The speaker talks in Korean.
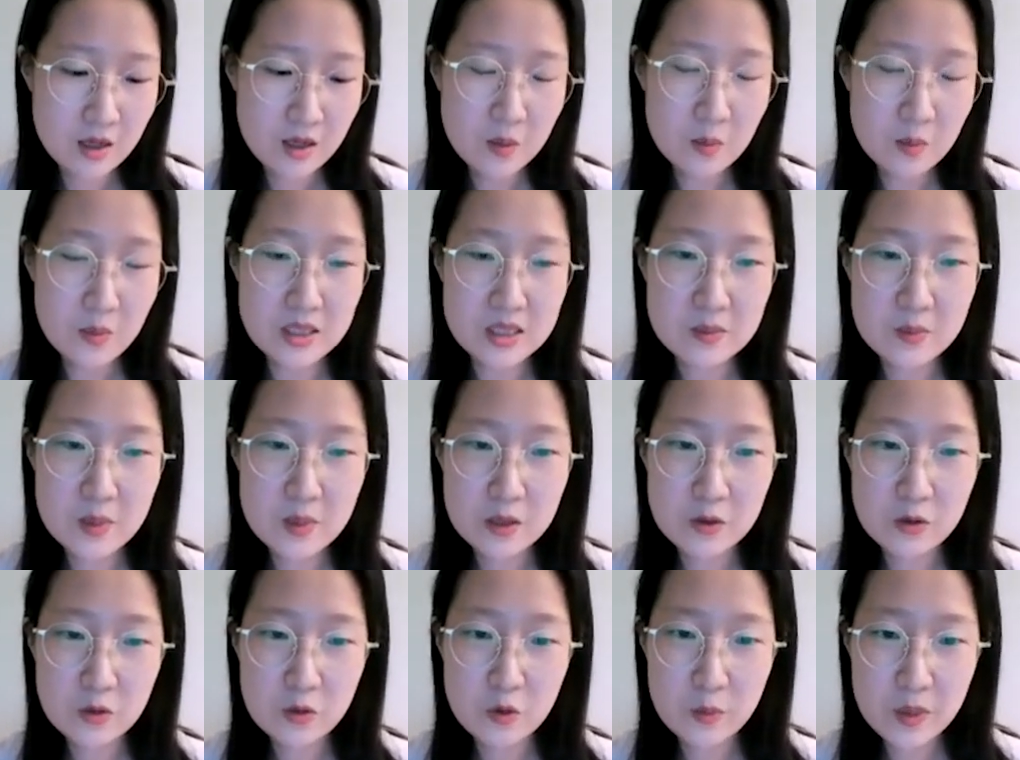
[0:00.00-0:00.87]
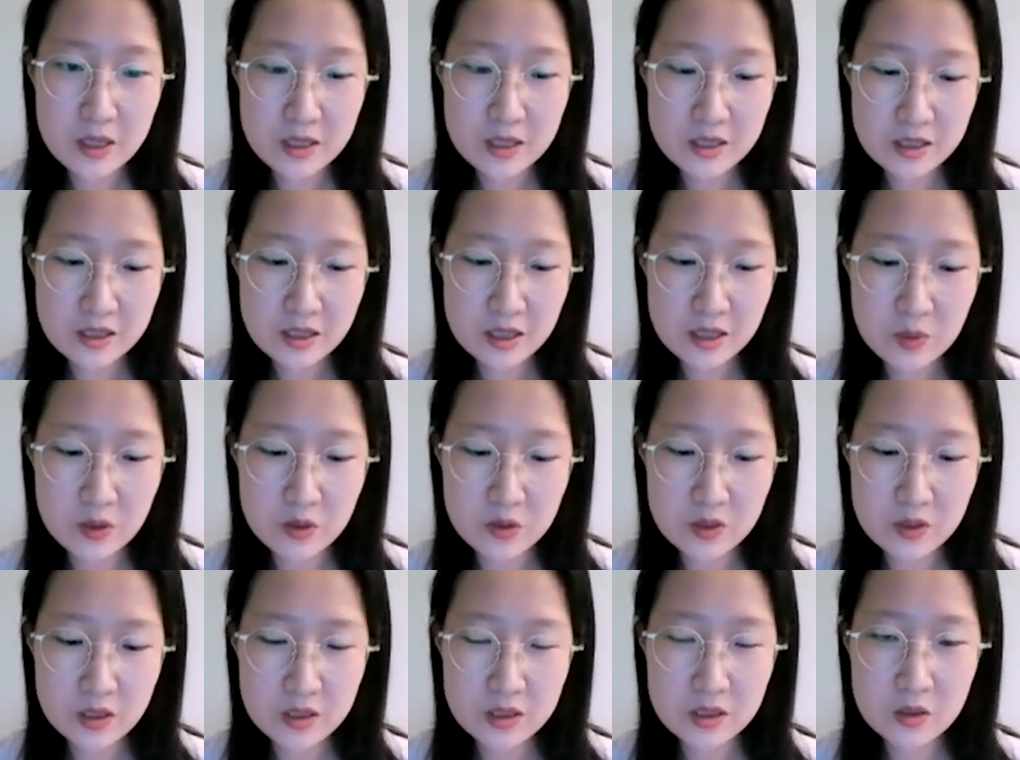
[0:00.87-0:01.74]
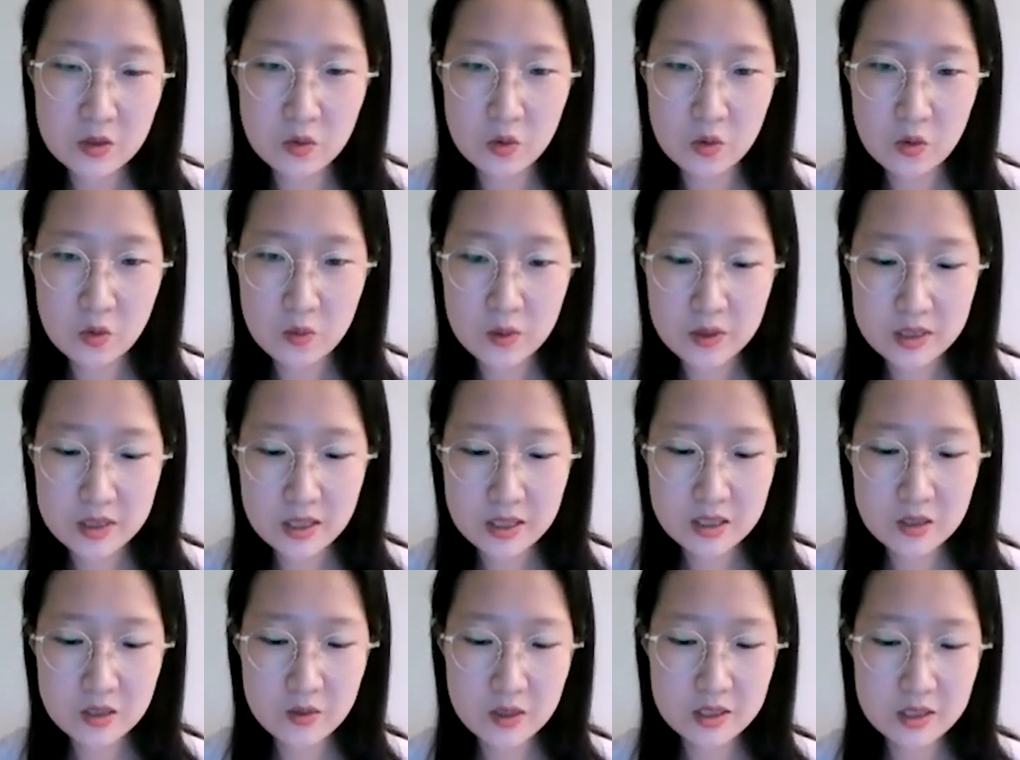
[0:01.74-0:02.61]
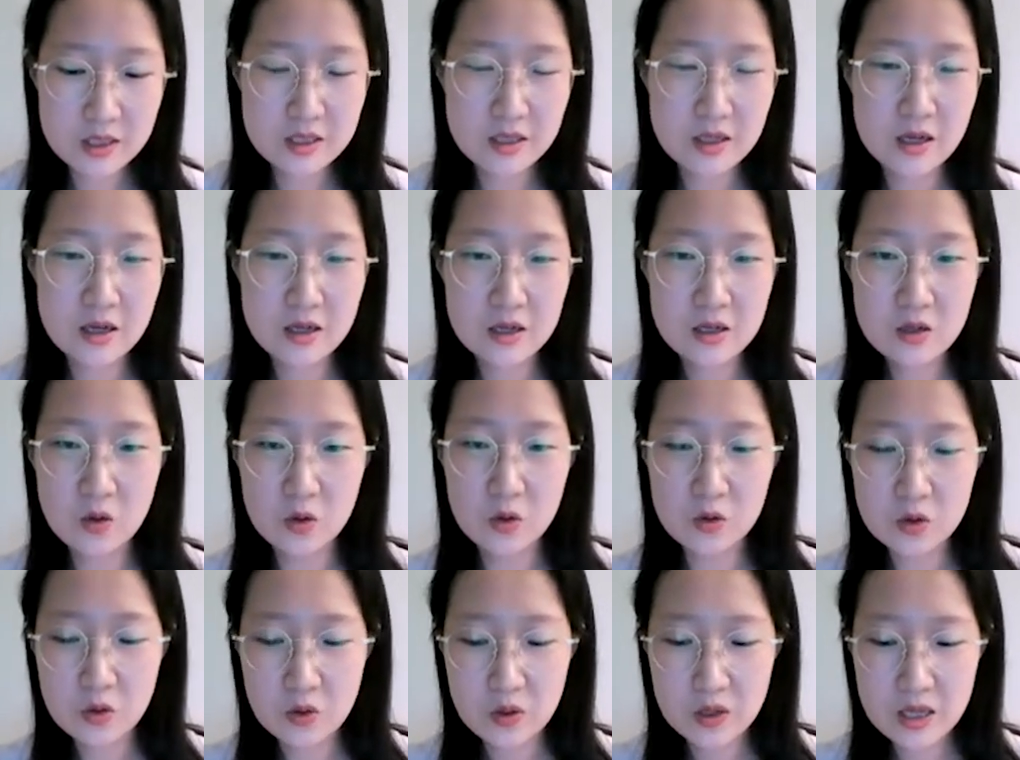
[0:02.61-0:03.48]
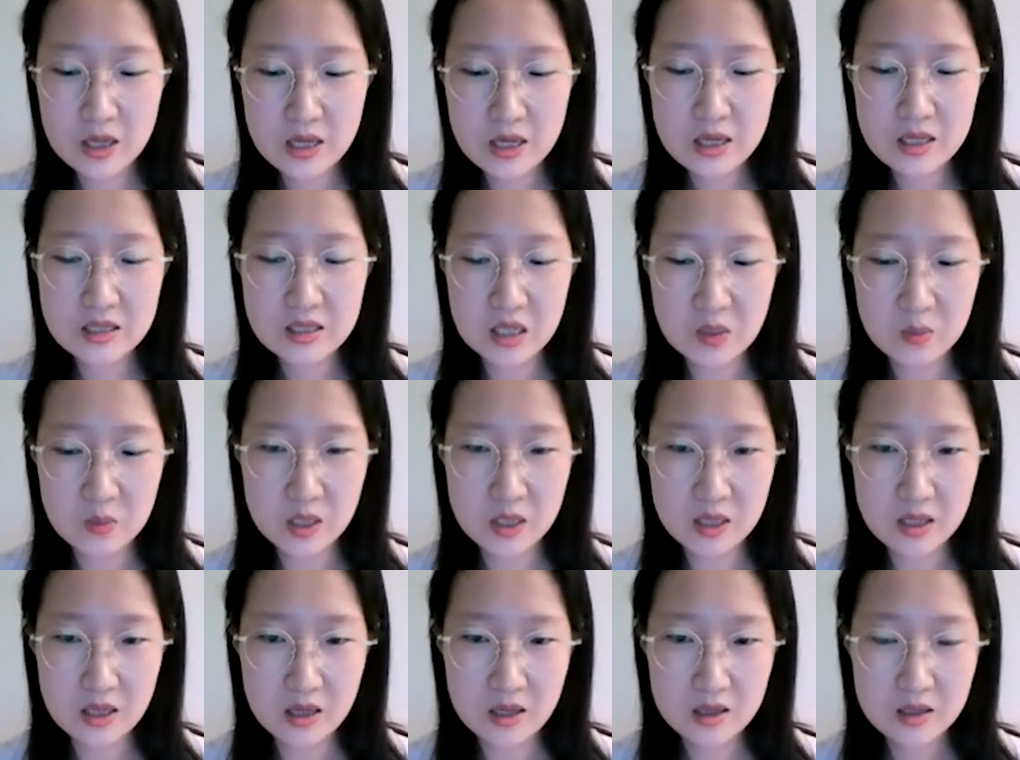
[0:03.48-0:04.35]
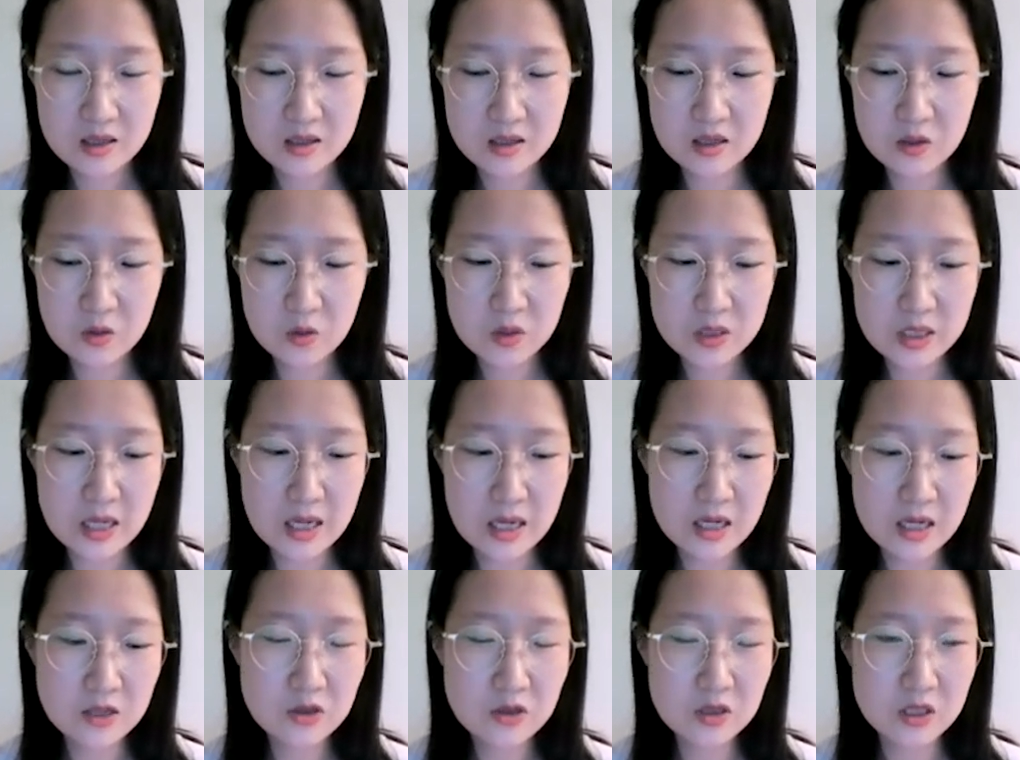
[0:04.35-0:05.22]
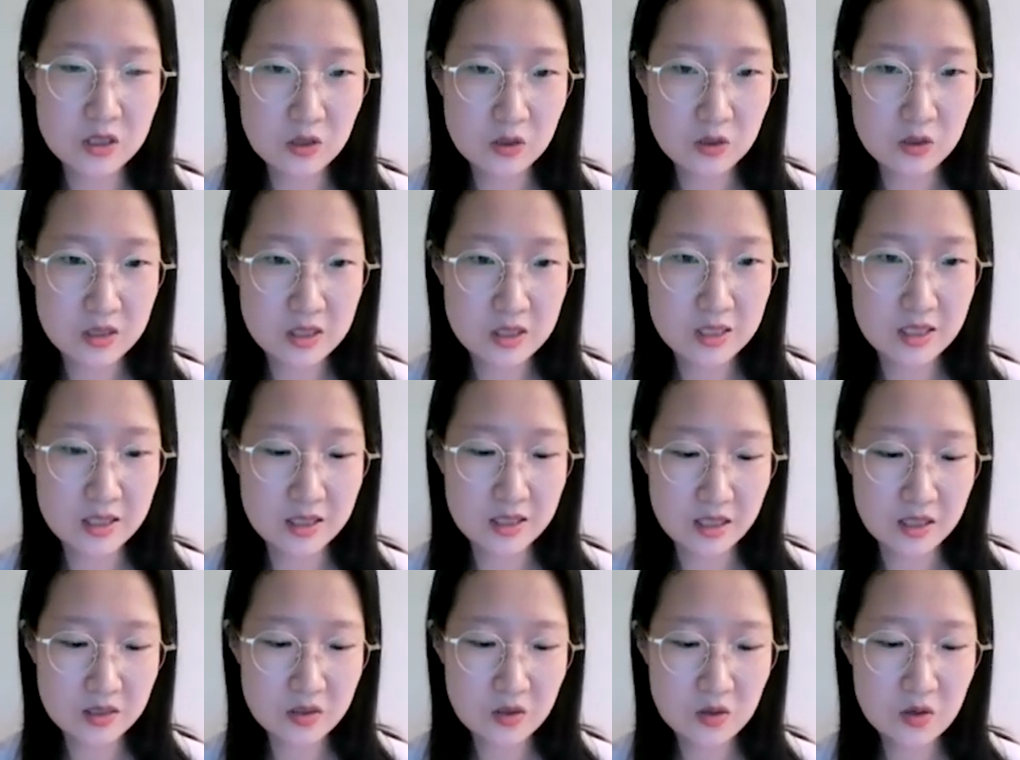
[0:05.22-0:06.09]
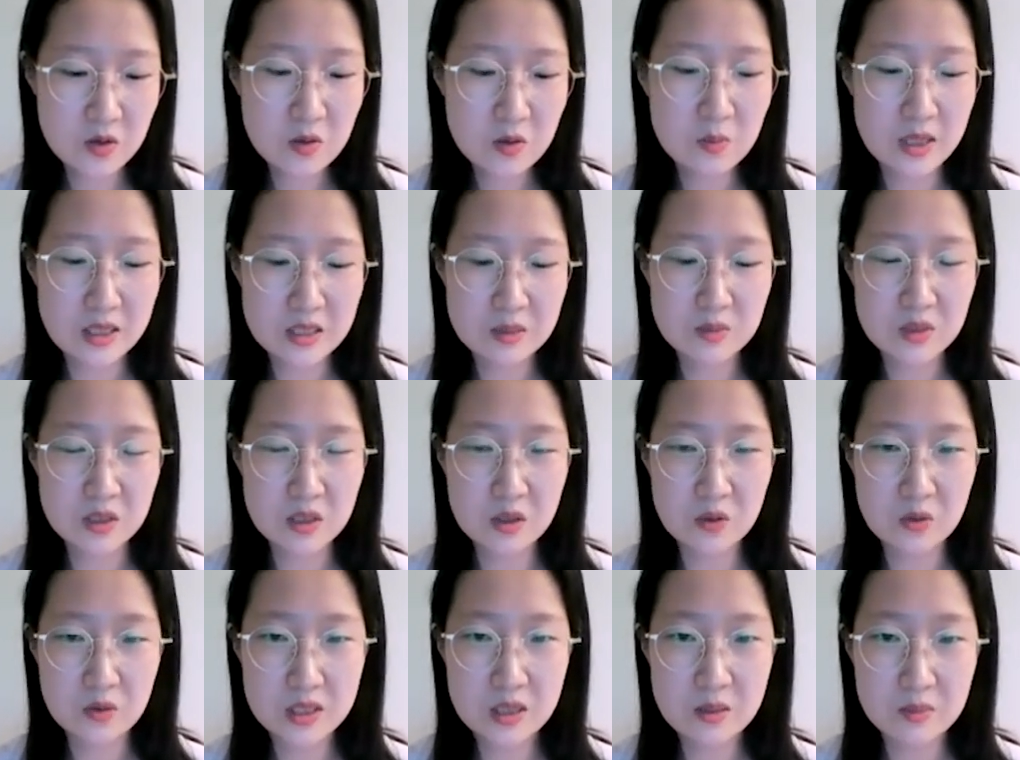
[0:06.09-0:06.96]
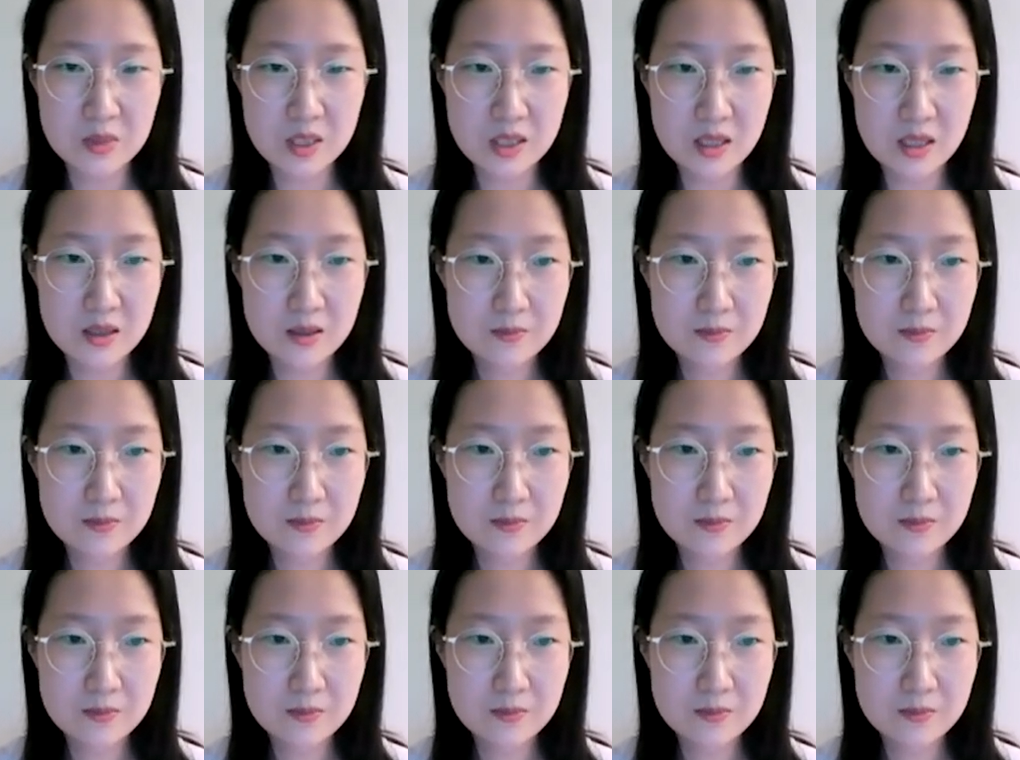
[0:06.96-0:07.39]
마지막으로 빠르게 변하는 글로벌 테크 회사 생활을 어떻게 재밌게 그리고 잘할 수 있었는지에 대해서 말씀드리고자 합니다.